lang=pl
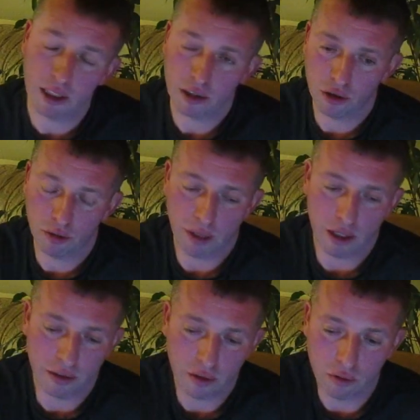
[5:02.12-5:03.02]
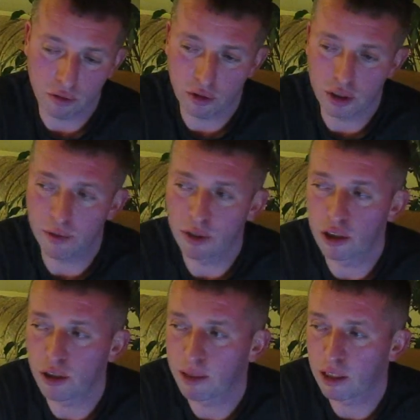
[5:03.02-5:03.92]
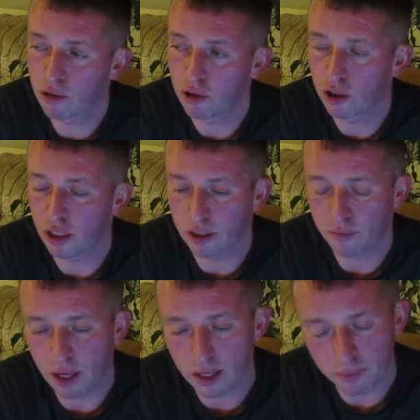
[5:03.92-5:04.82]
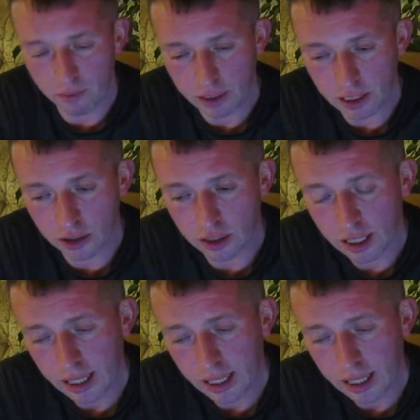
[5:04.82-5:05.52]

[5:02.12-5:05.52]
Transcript: nas ma, to całe życie ma nas oczyszczać. Ale wracając,